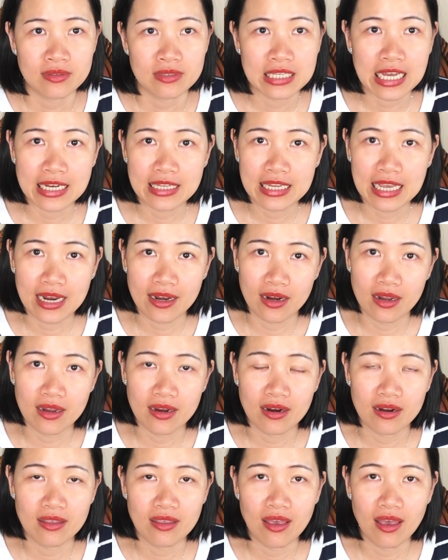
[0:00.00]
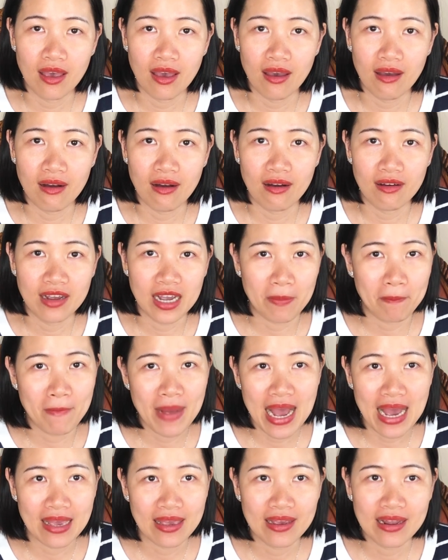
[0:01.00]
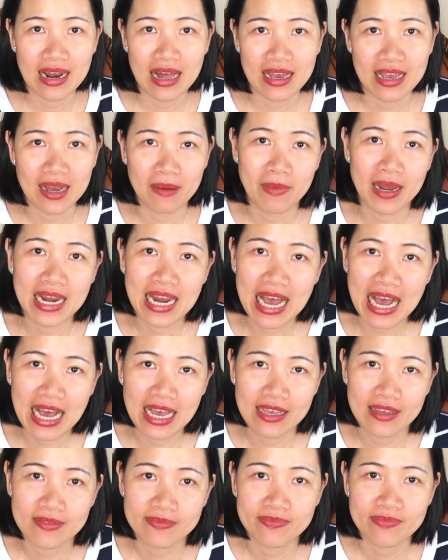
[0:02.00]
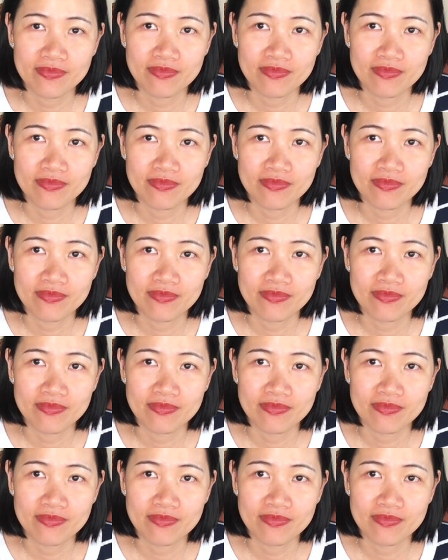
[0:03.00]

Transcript: sanh nhanh đi rồi về họ gặp ba với lại gặp anh hai